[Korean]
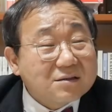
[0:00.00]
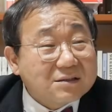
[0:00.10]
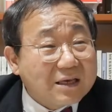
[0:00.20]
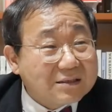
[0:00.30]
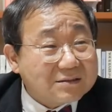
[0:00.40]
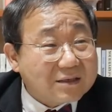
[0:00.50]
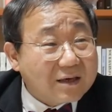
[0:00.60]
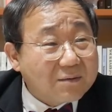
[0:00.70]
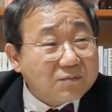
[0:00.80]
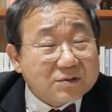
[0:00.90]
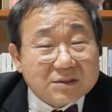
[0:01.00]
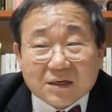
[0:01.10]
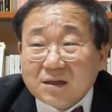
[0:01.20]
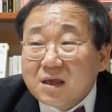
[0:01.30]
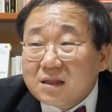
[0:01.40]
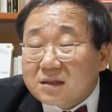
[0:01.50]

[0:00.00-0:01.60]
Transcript: 그럴 때 이제 문제는